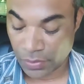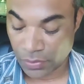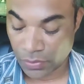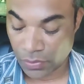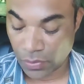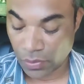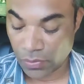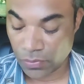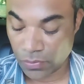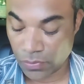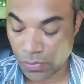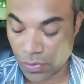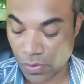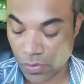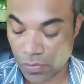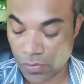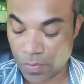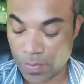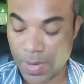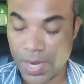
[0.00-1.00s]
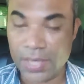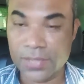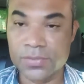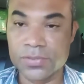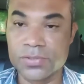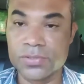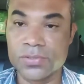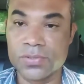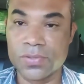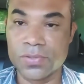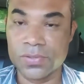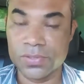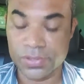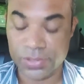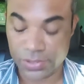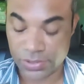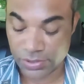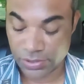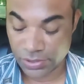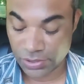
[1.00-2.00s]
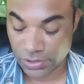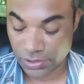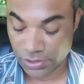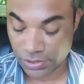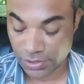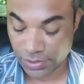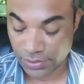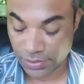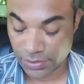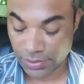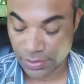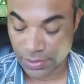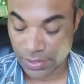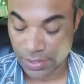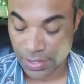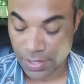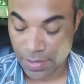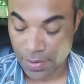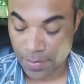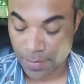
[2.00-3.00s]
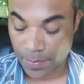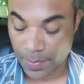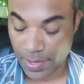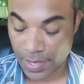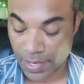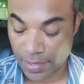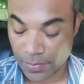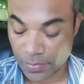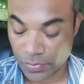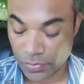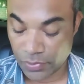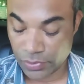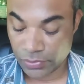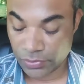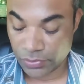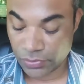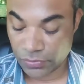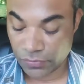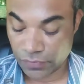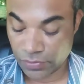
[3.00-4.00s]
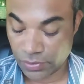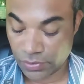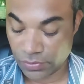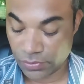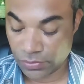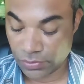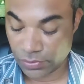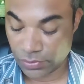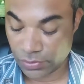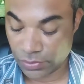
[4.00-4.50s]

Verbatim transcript: Logo, logo bate o sono e desistem para muitos filhos,